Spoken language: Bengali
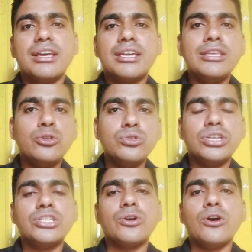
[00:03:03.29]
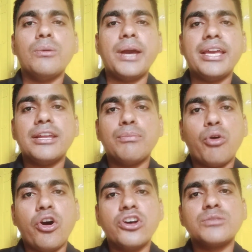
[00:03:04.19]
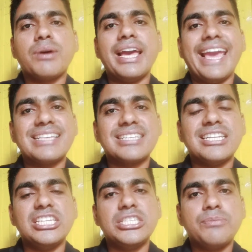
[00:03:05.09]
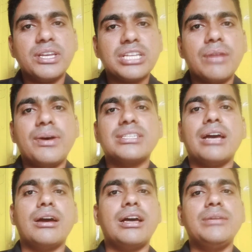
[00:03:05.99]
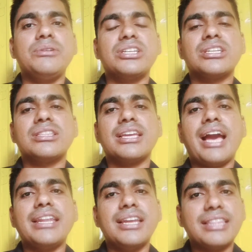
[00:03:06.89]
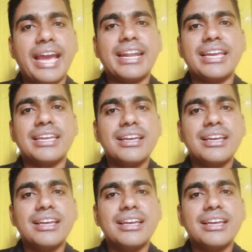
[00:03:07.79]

কিন্তু কিন্তু যে সকল ব্যয়ের বস বা এজেন্ট স্পেশাল ফার্স্ট ইমিগ্রেশন থেকে আইনা দেয় নাই